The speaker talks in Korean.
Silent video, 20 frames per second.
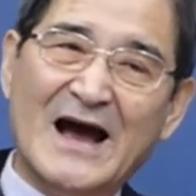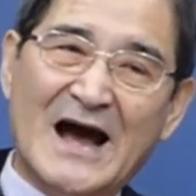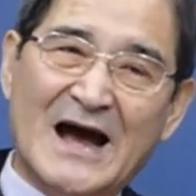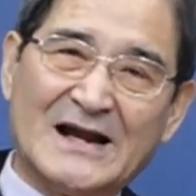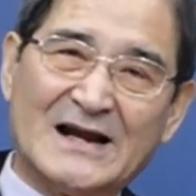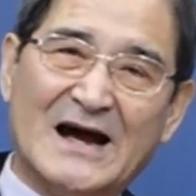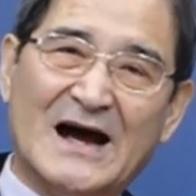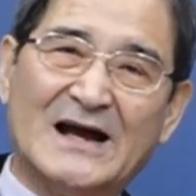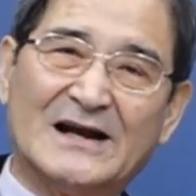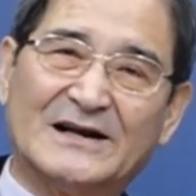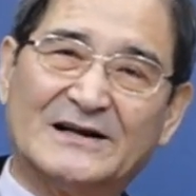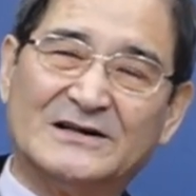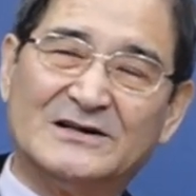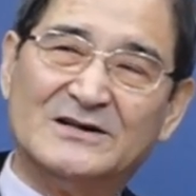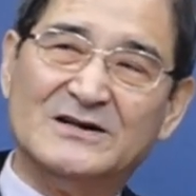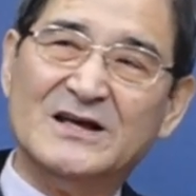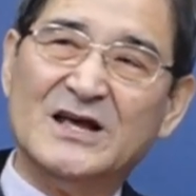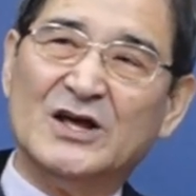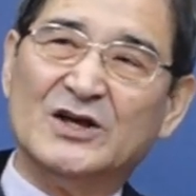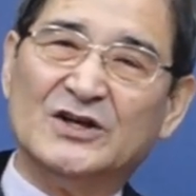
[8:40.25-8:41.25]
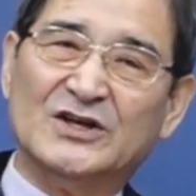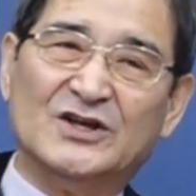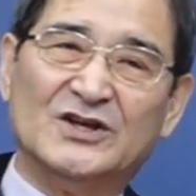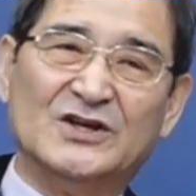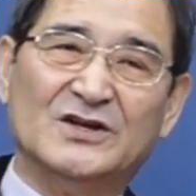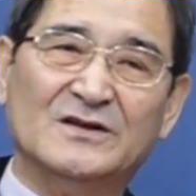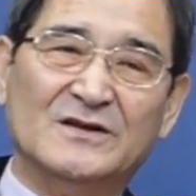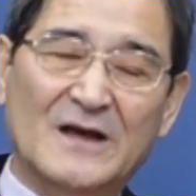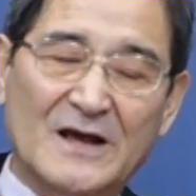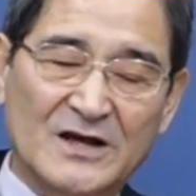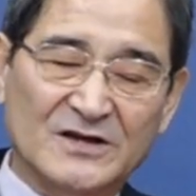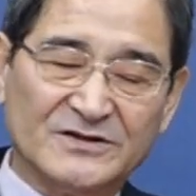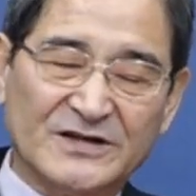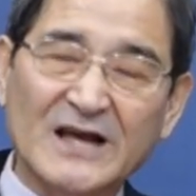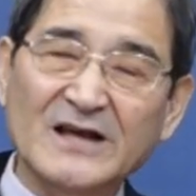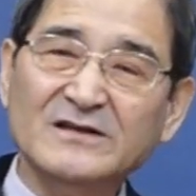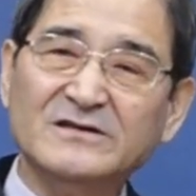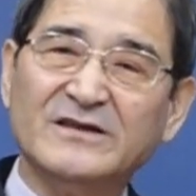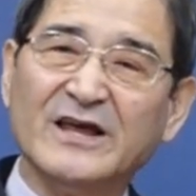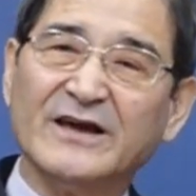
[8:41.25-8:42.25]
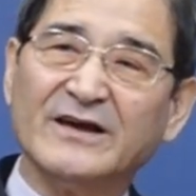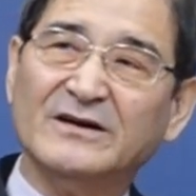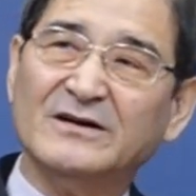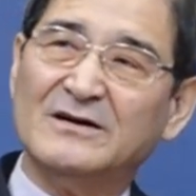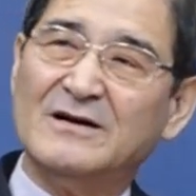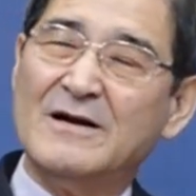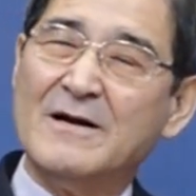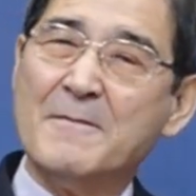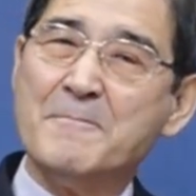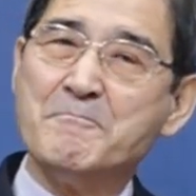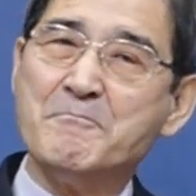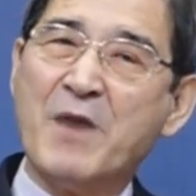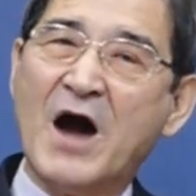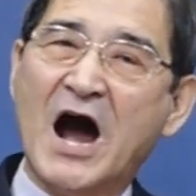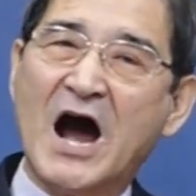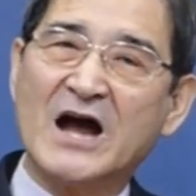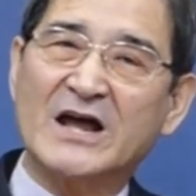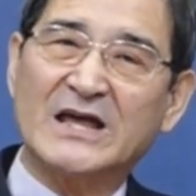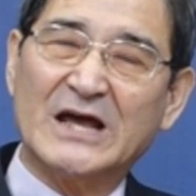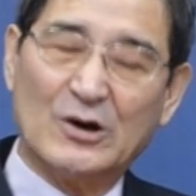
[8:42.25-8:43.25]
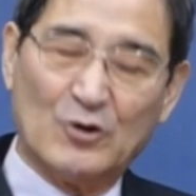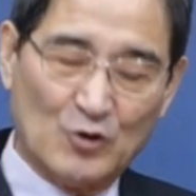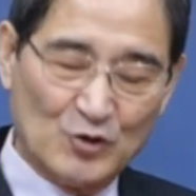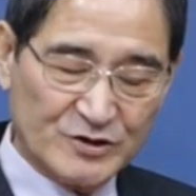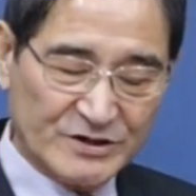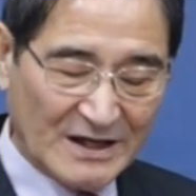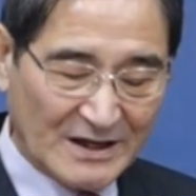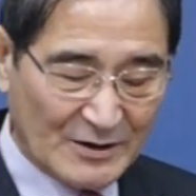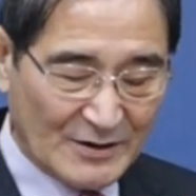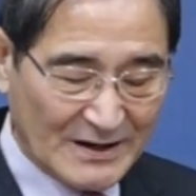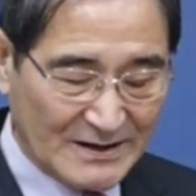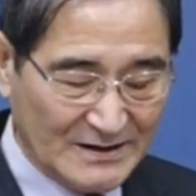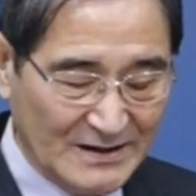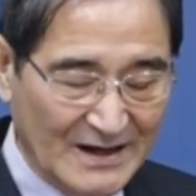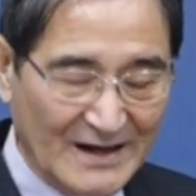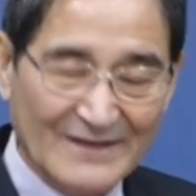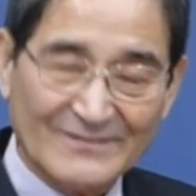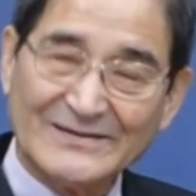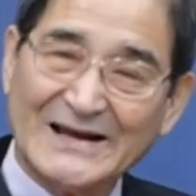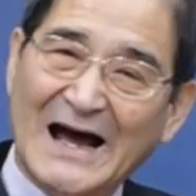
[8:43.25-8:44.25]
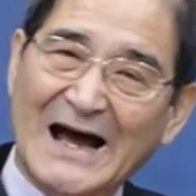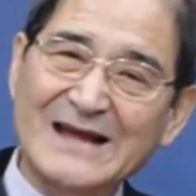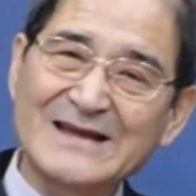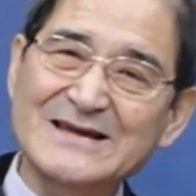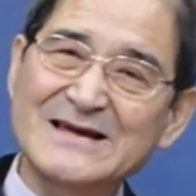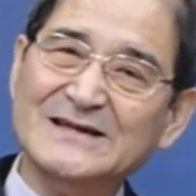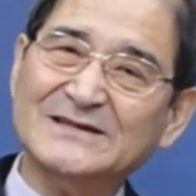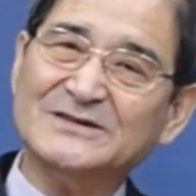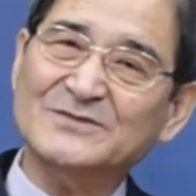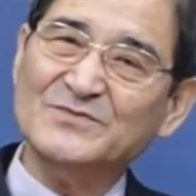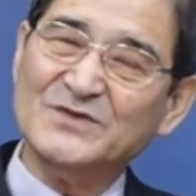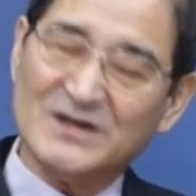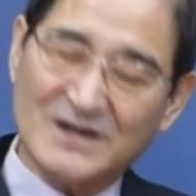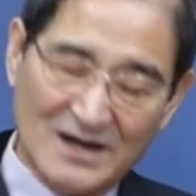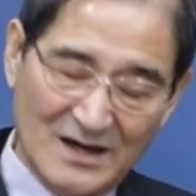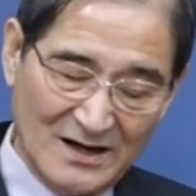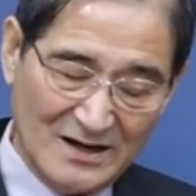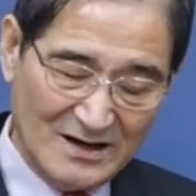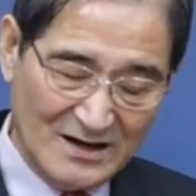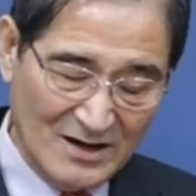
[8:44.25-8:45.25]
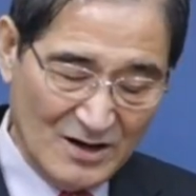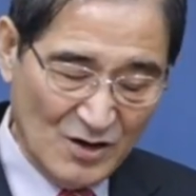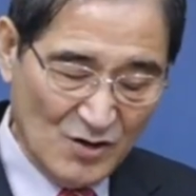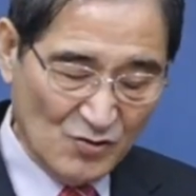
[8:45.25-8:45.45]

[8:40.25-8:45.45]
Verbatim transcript: 하나하나를 이 생태계를 파괴하고 살아온 난이었습니까?